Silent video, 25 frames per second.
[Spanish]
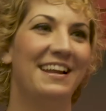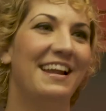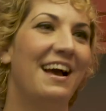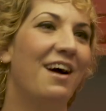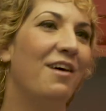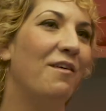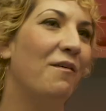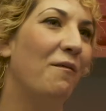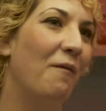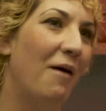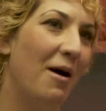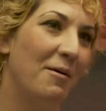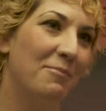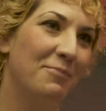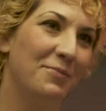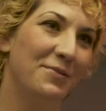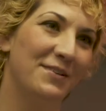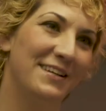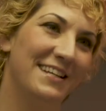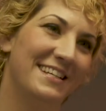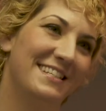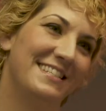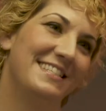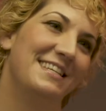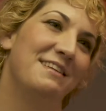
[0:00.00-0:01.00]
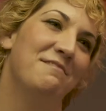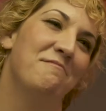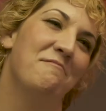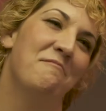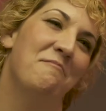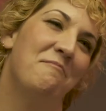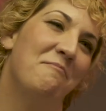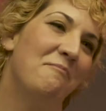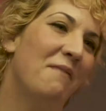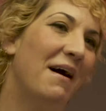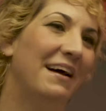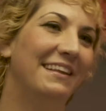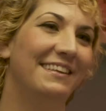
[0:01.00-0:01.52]
era guapo, era
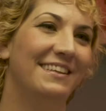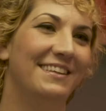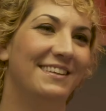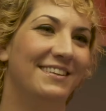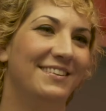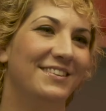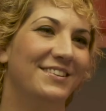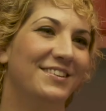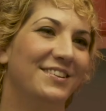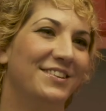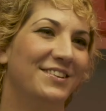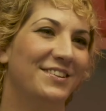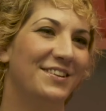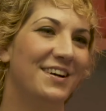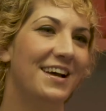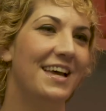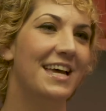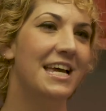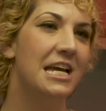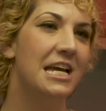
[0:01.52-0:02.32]
simpático,